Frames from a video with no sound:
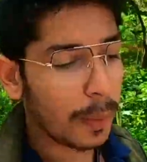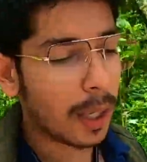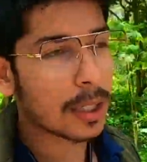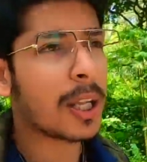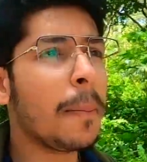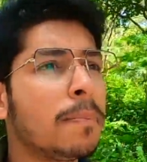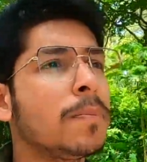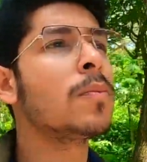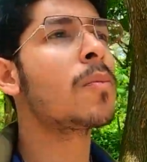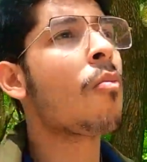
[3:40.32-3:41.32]
हो मेरा रास्ता
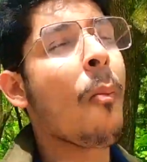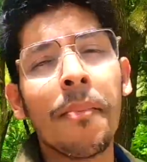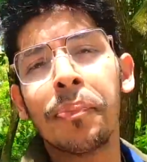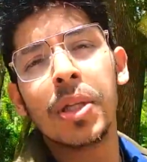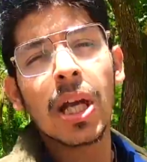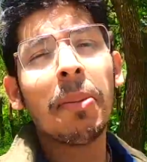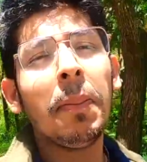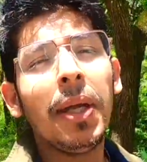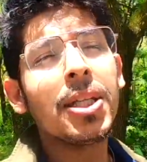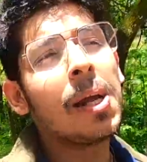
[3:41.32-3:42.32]
सामने
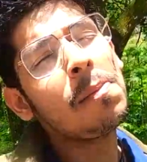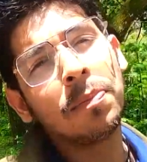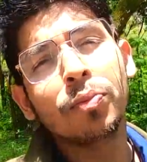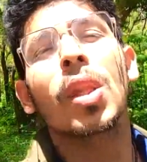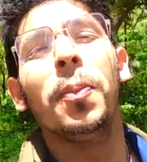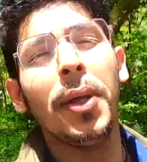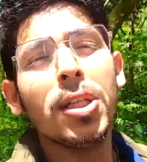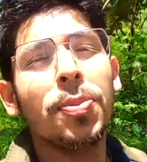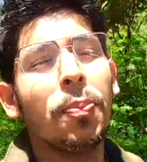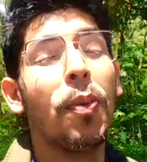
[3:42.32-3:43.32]
बीच है
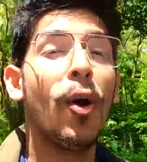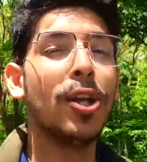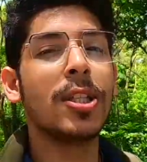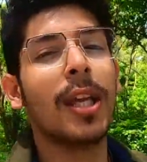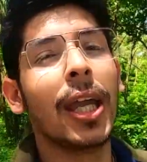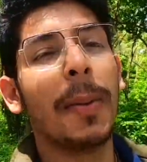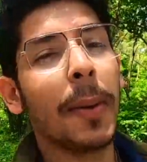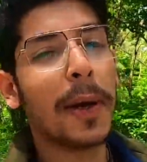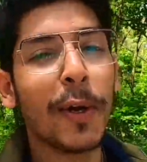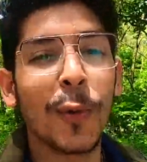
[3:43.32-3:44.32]
बीच पहुंच के
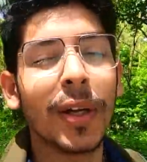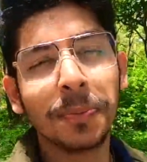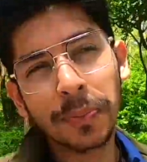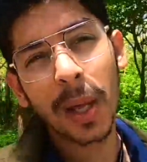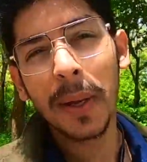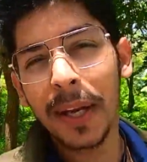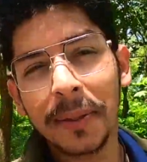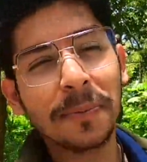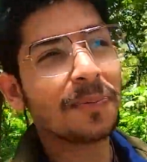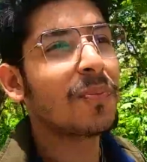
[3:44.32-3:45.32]
कैमरा पलटूंगा अभी
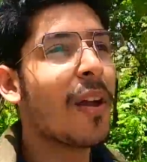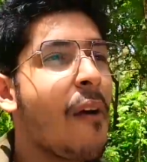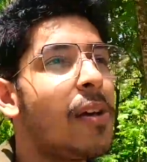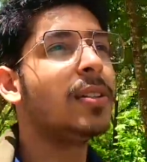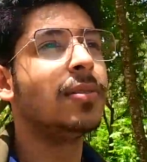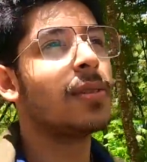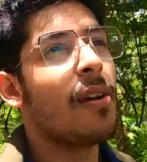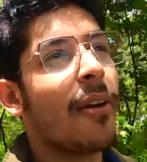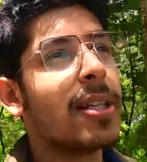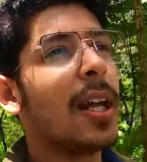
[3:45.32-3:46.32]

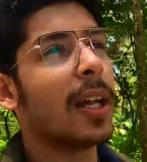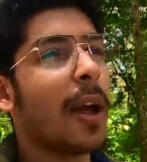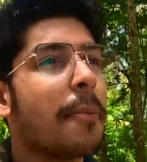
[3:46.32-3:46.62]
नहीं अच्छा लग रहा